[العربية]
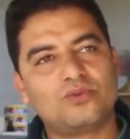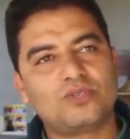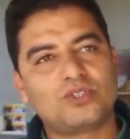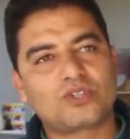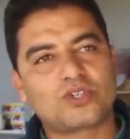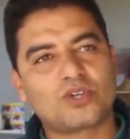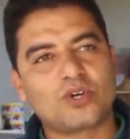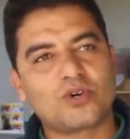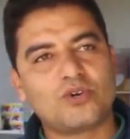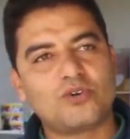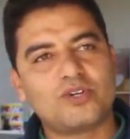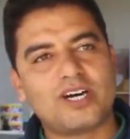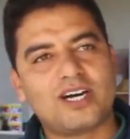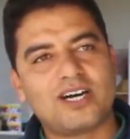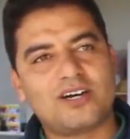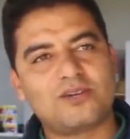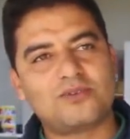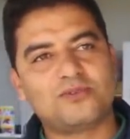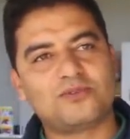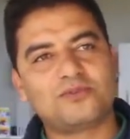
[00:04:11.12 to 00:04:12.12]

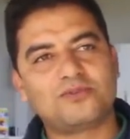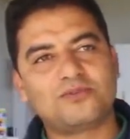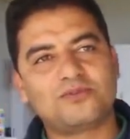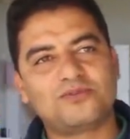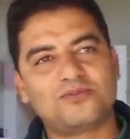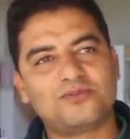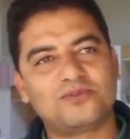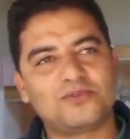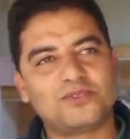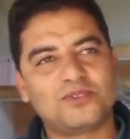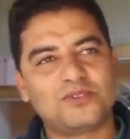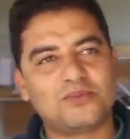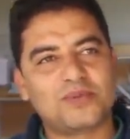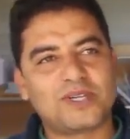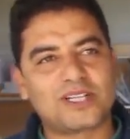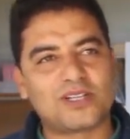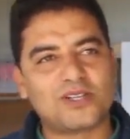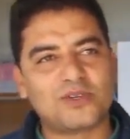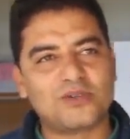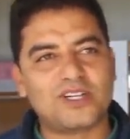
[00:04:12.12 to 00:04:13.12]
ويشكرونا
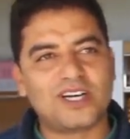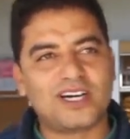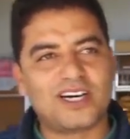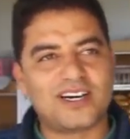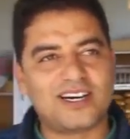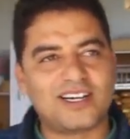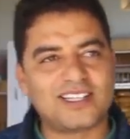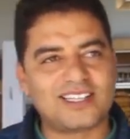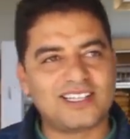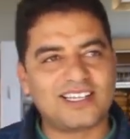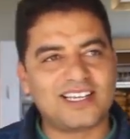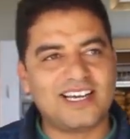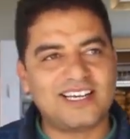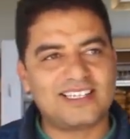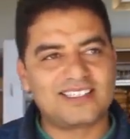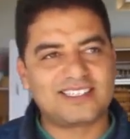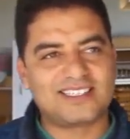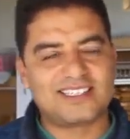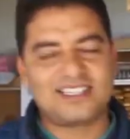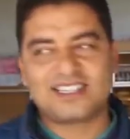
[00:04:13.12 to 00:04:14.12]
ويبادلونا هاد
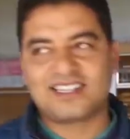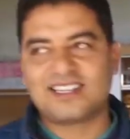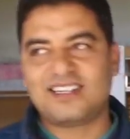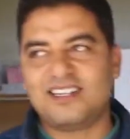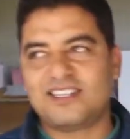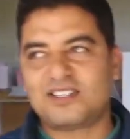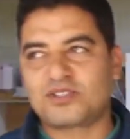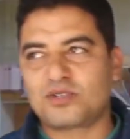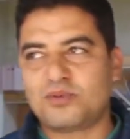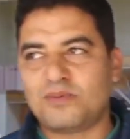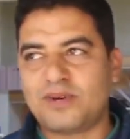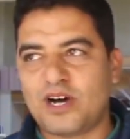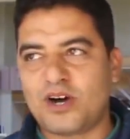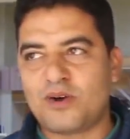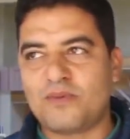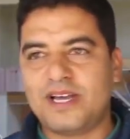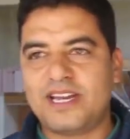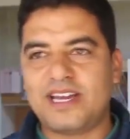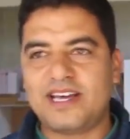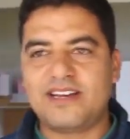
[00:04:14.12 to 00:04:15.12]
الاحاسيس اللي كنحسوا
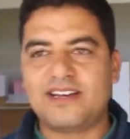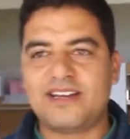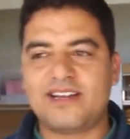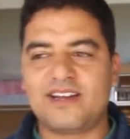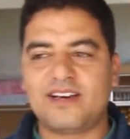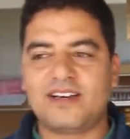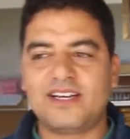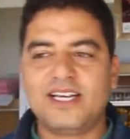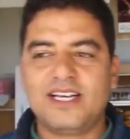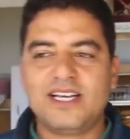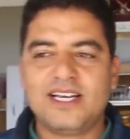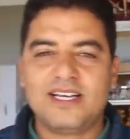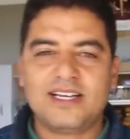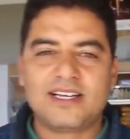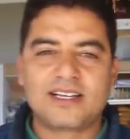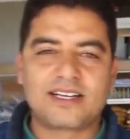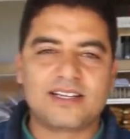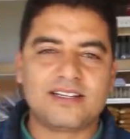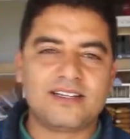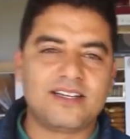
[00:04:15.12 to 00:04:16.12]
معاهم حنا اننا
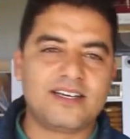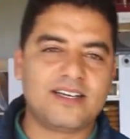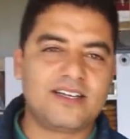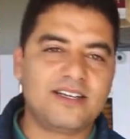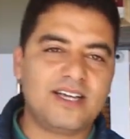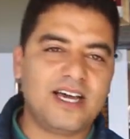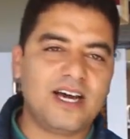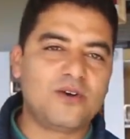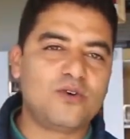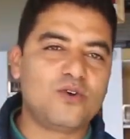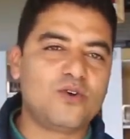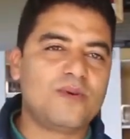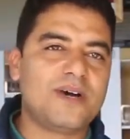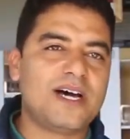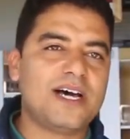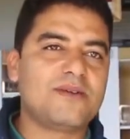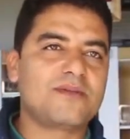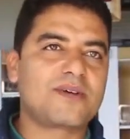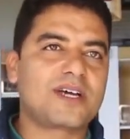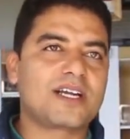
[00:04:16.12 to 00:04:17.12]
كنحاولوا
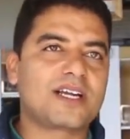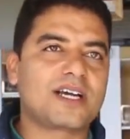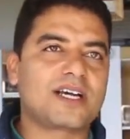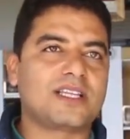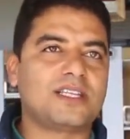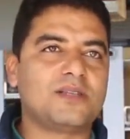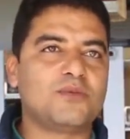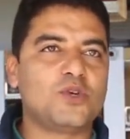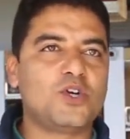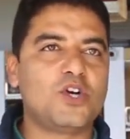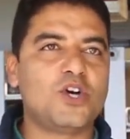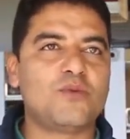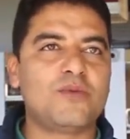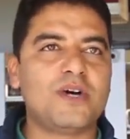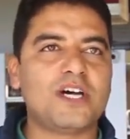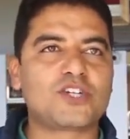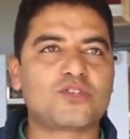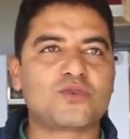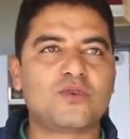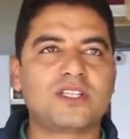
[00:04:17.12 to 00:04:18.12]
ما امكن نقدموا لهم
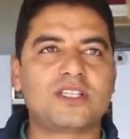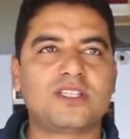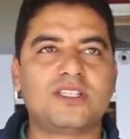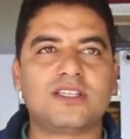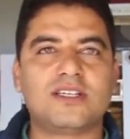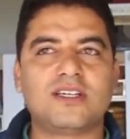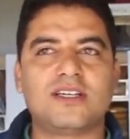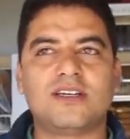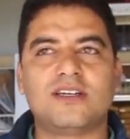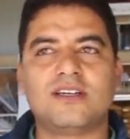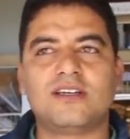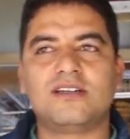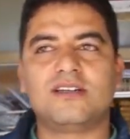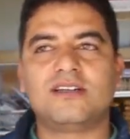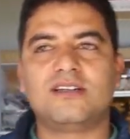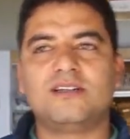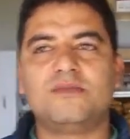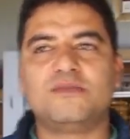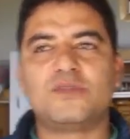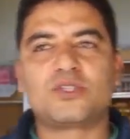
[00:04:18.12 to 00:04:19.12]
اجود
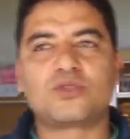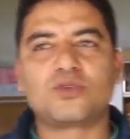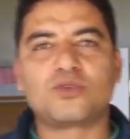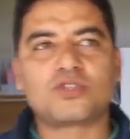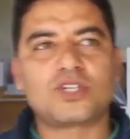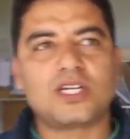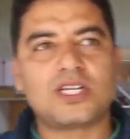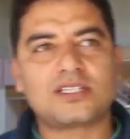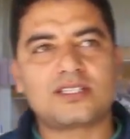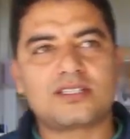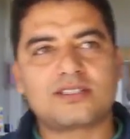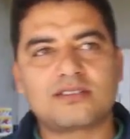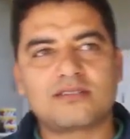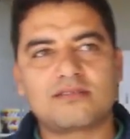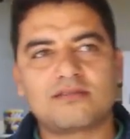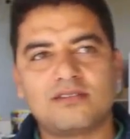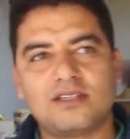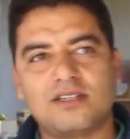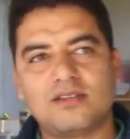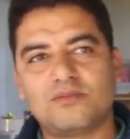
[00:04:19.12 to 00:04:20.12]
المنتوجات
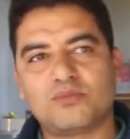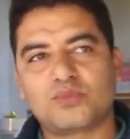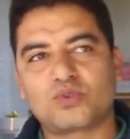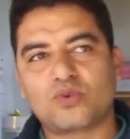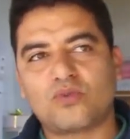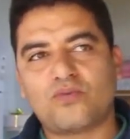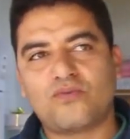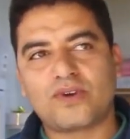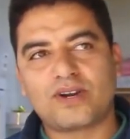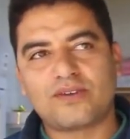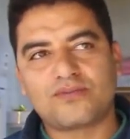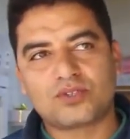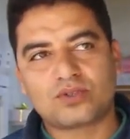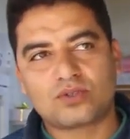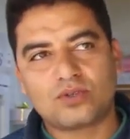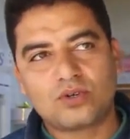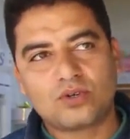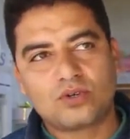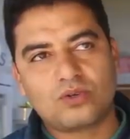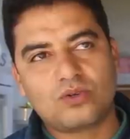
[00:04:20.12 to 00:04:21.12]
المتوفره في
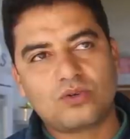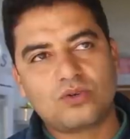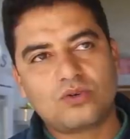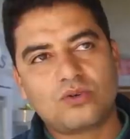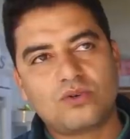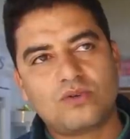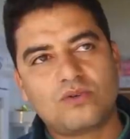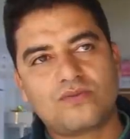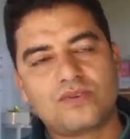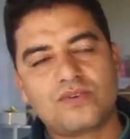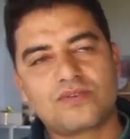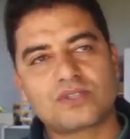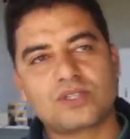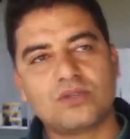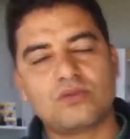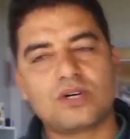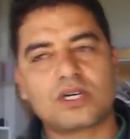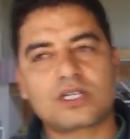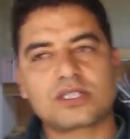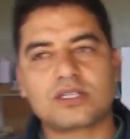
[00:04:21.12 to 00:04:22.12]
السوق وفي نفس
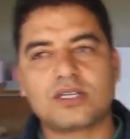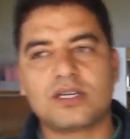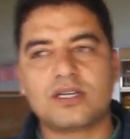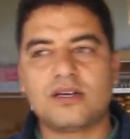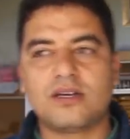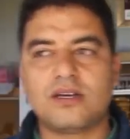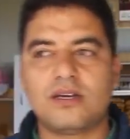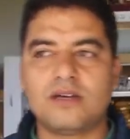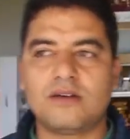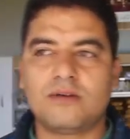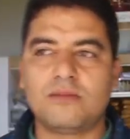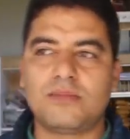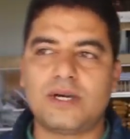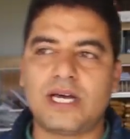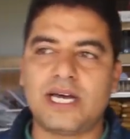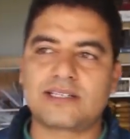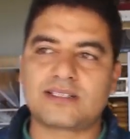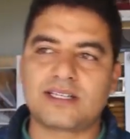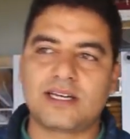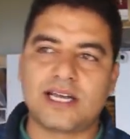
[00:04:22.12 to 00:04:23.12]
الوقت
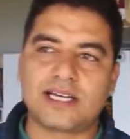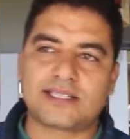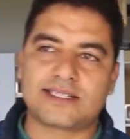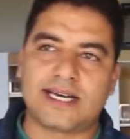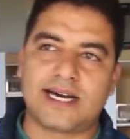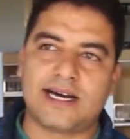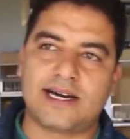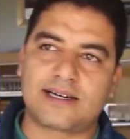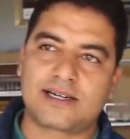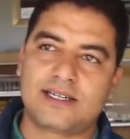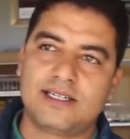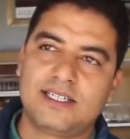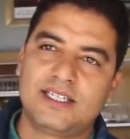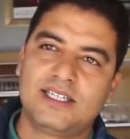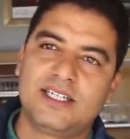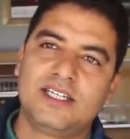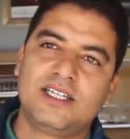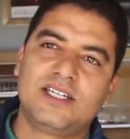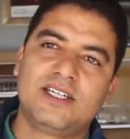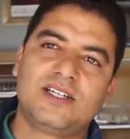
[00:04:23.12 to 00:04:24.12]
باحسن الاسعار
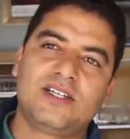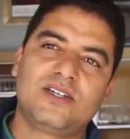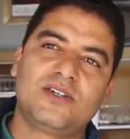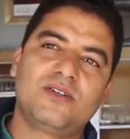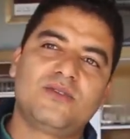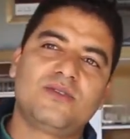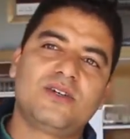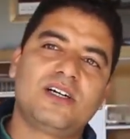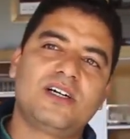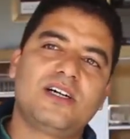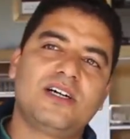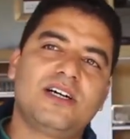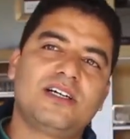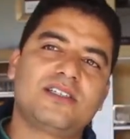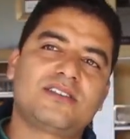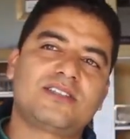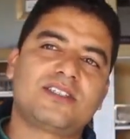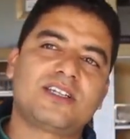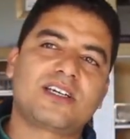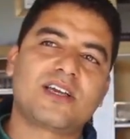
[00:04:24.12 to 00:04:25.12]
ايوا
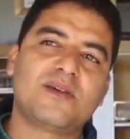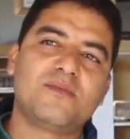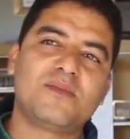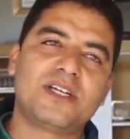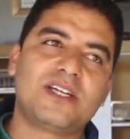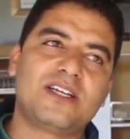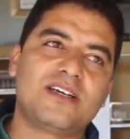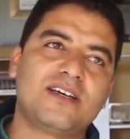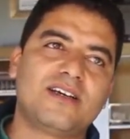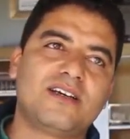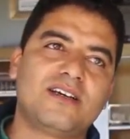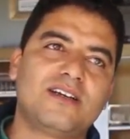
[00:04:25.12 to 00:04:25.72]
هذا الشيء من